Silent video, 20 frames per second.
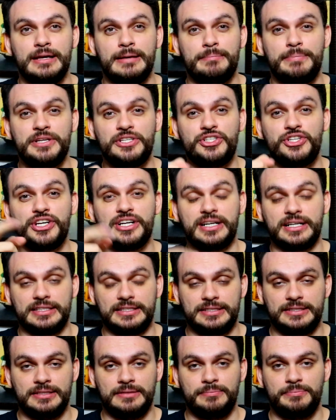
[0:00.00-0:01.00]

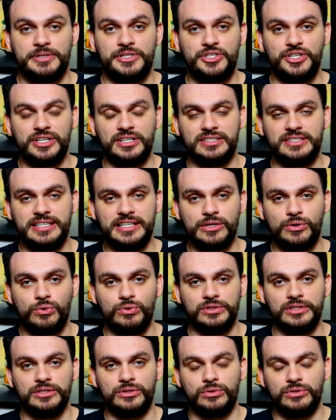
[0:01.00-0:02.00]
Piticas. Piticas você
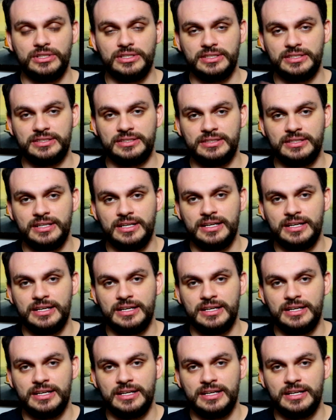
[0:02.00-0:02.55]
encontra em todas as